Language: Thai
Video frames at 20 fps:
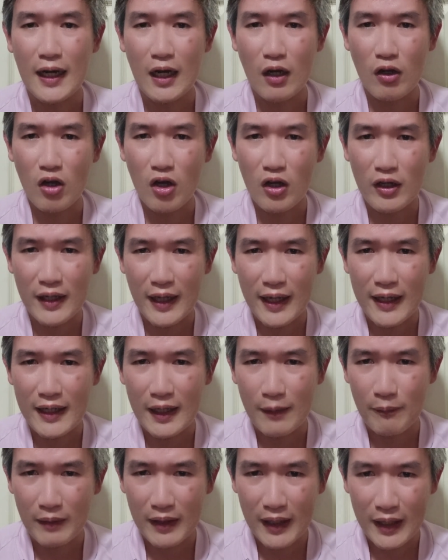แล้วก็แนะ
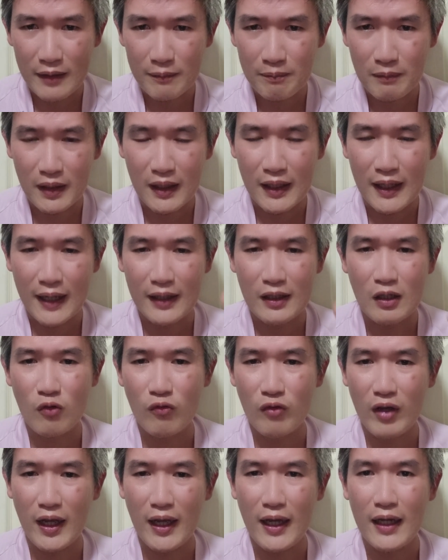นำการเปิดร้านกา
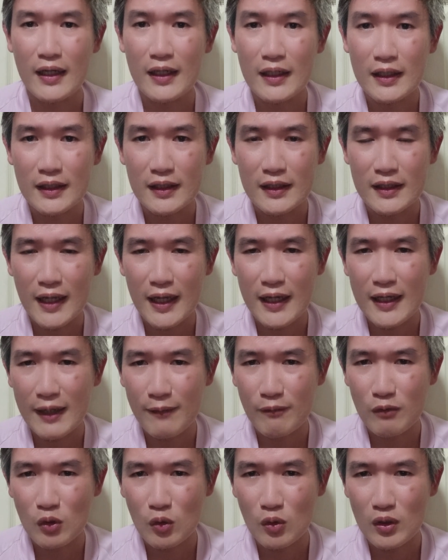แฟหรือแนะ
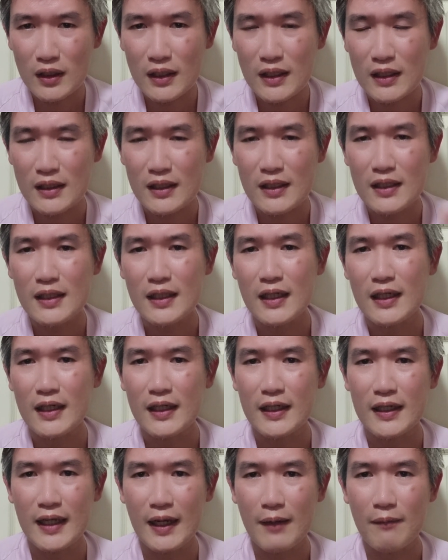นำธุรกิจที่เฮีย
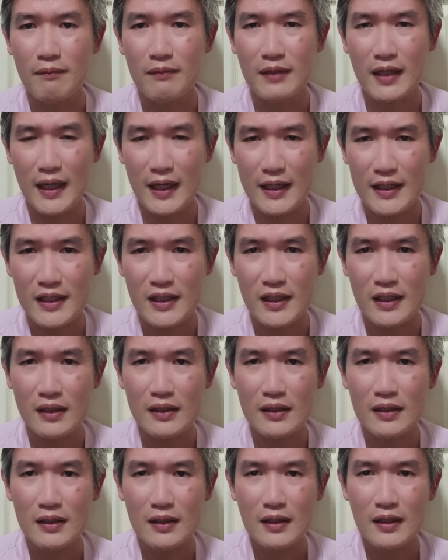เคยทำในอดีต
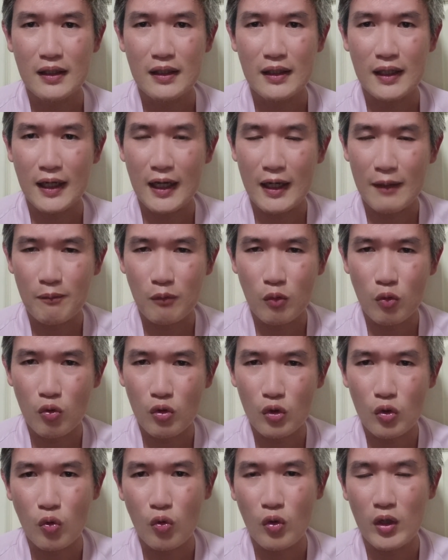นะครับ
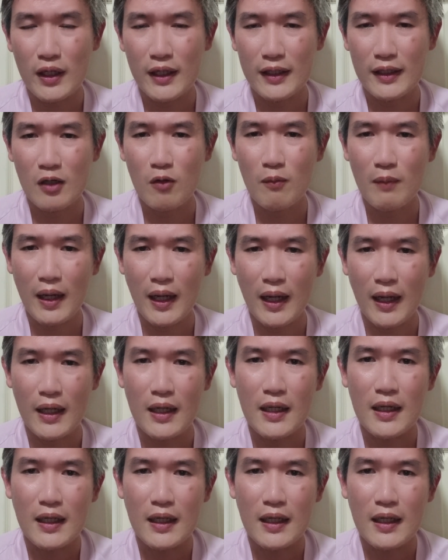พูดคุยกันเข้ามา